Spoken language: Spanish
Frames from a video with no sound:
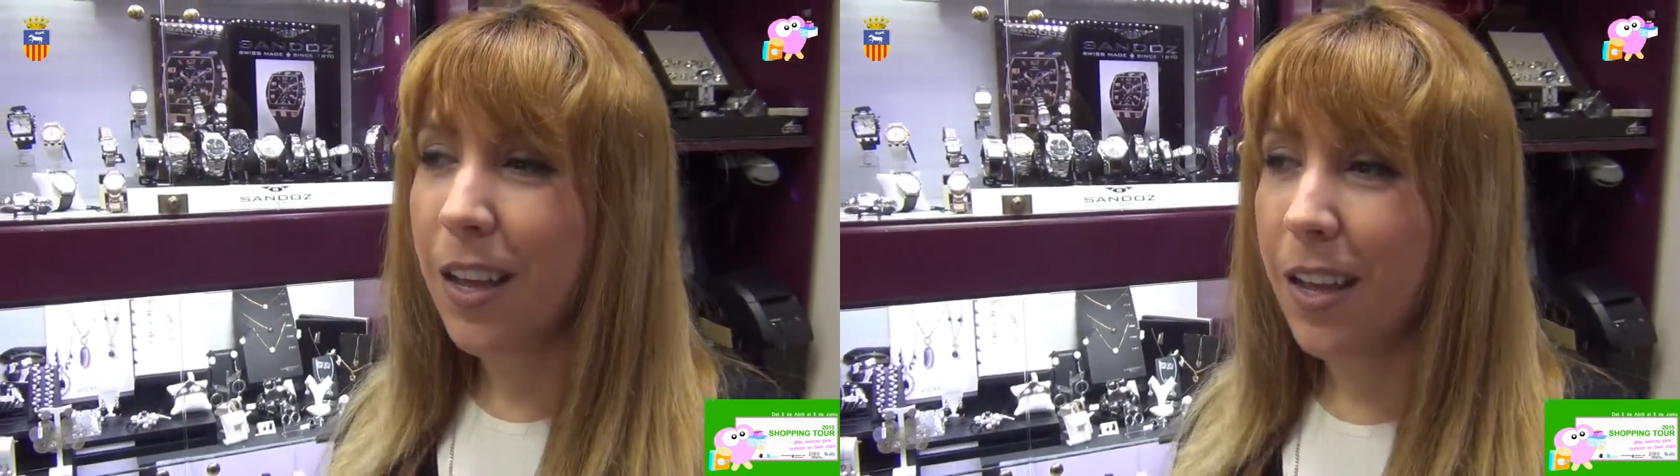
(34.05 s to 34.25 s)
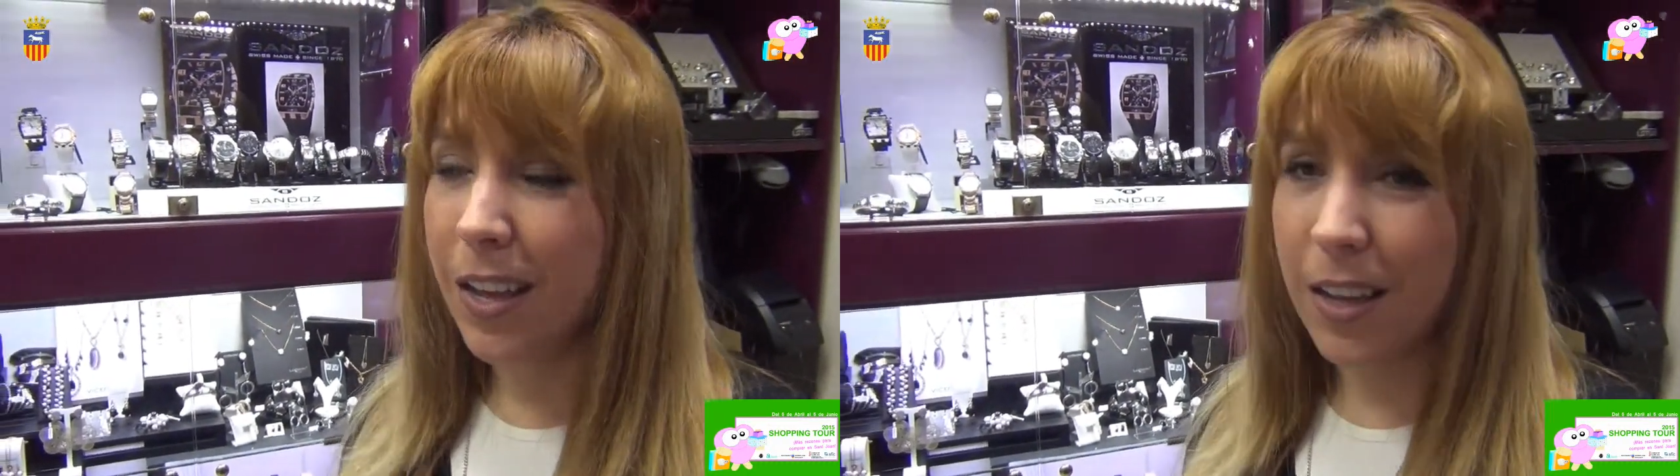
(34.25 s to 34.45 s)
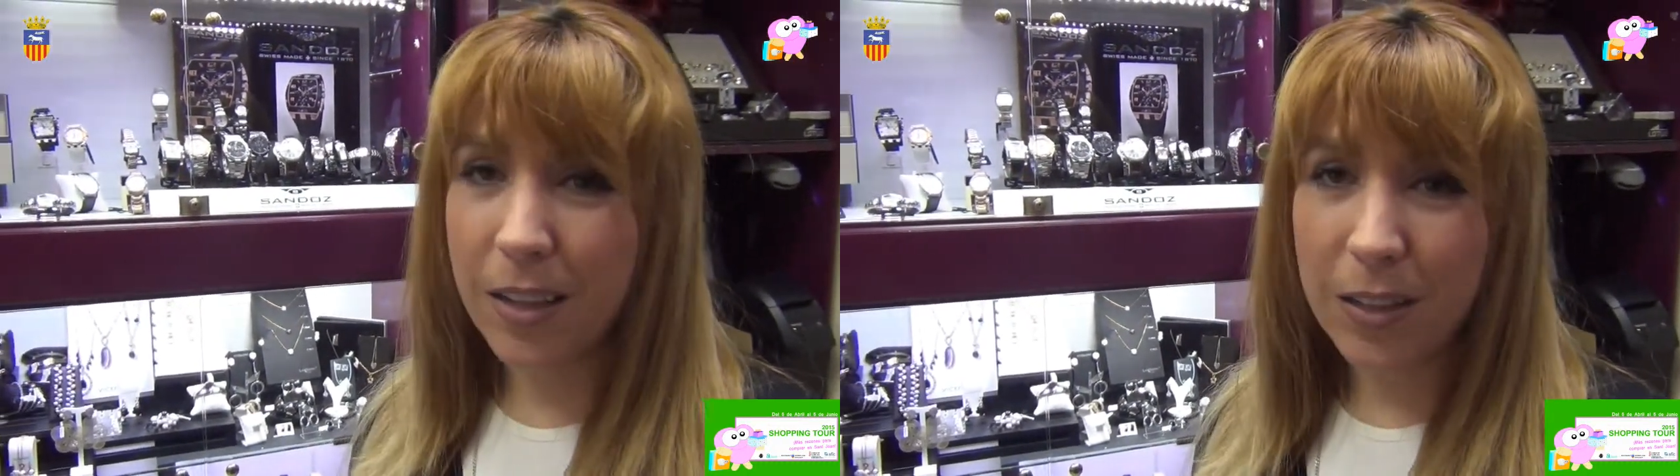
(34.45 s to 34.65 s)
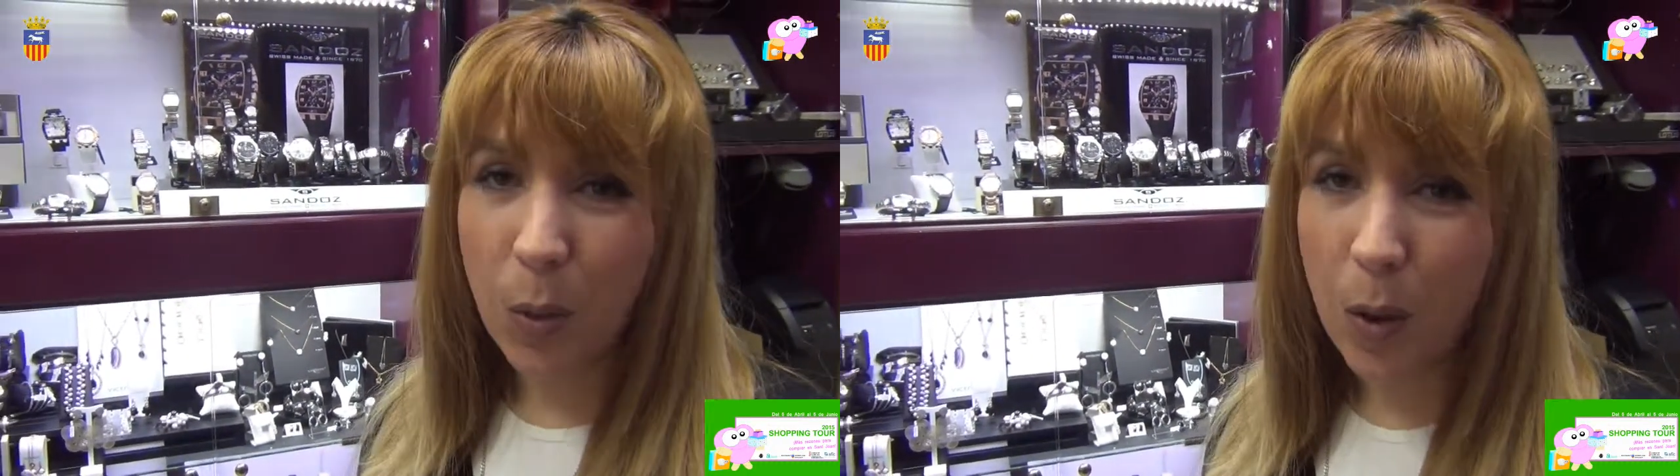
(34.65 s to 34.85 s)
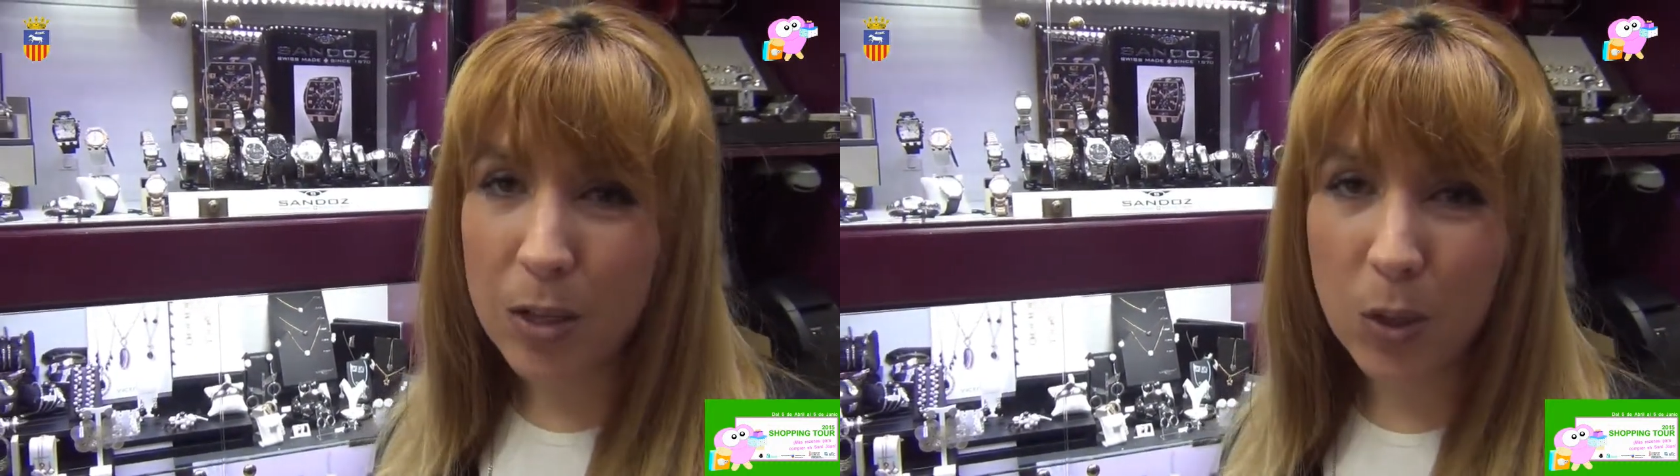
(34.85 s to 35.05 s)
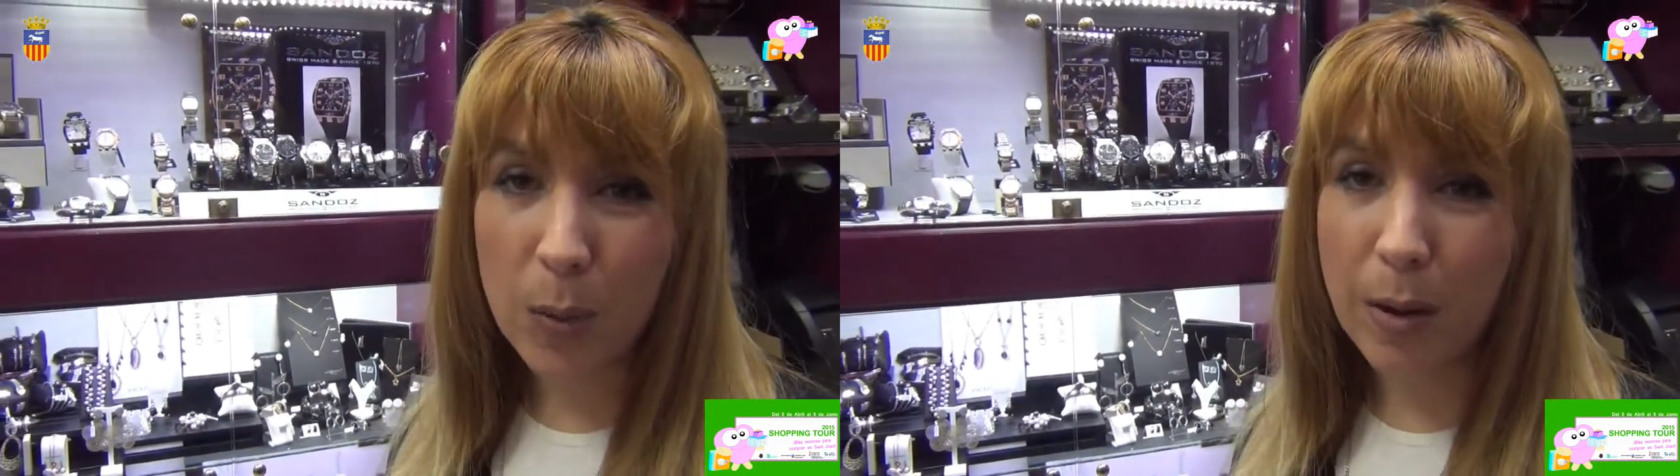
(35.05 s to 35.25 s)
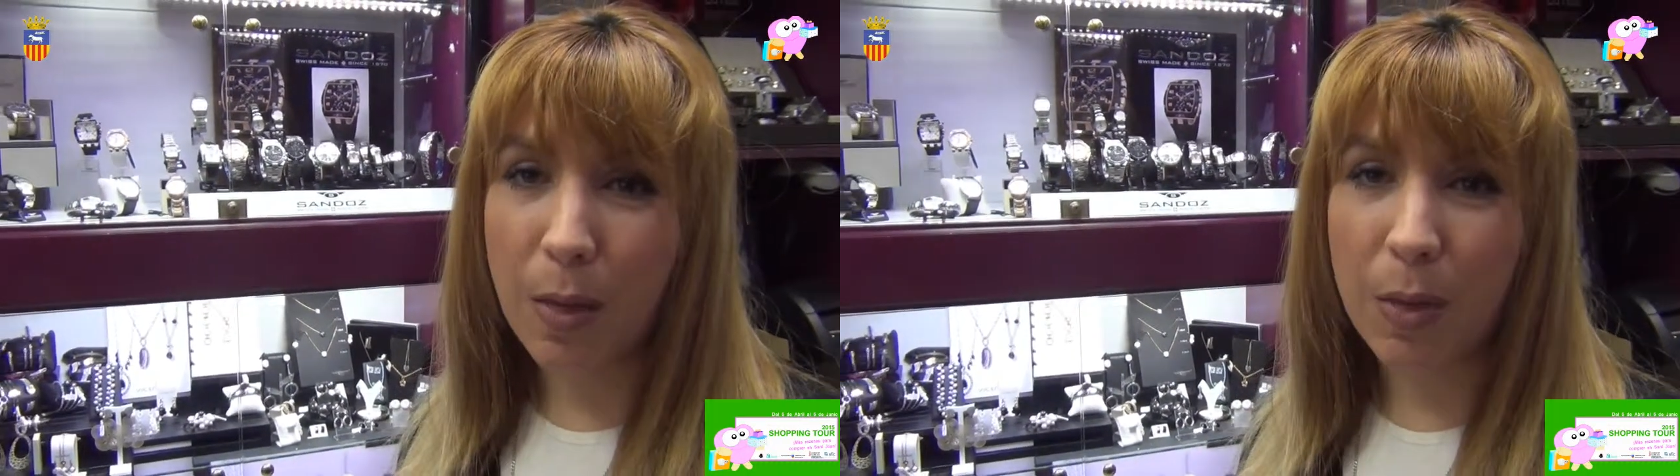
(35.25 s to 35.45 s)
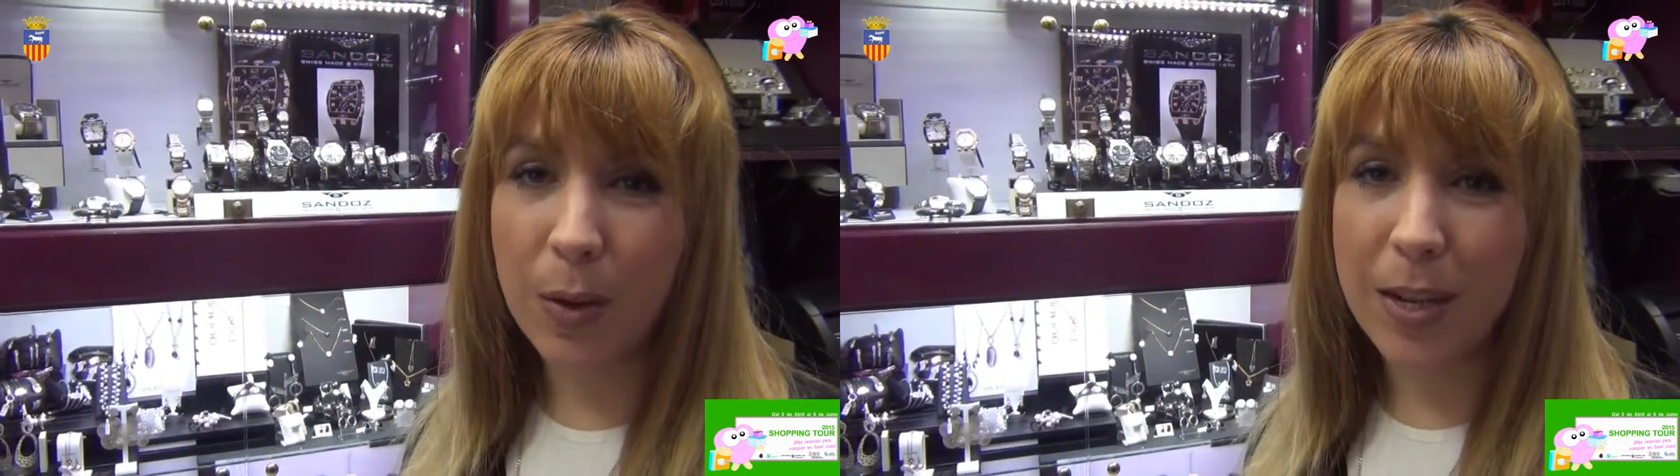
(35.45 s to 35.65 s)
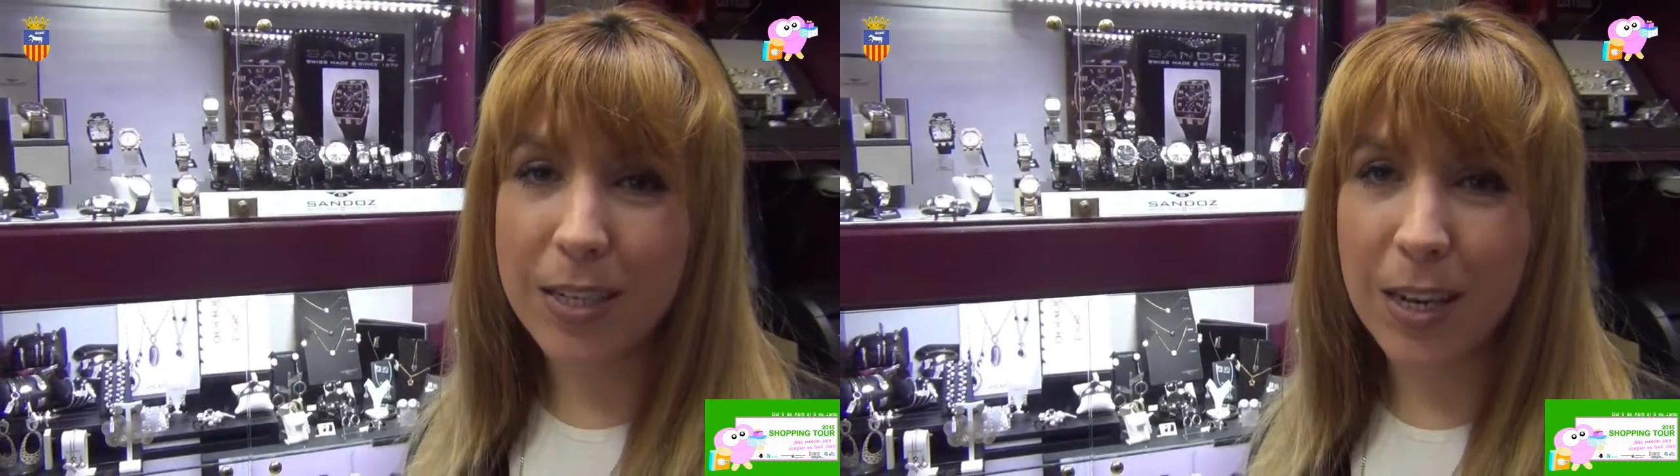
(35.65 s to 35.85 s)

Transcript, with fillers: en todas las colaboraciones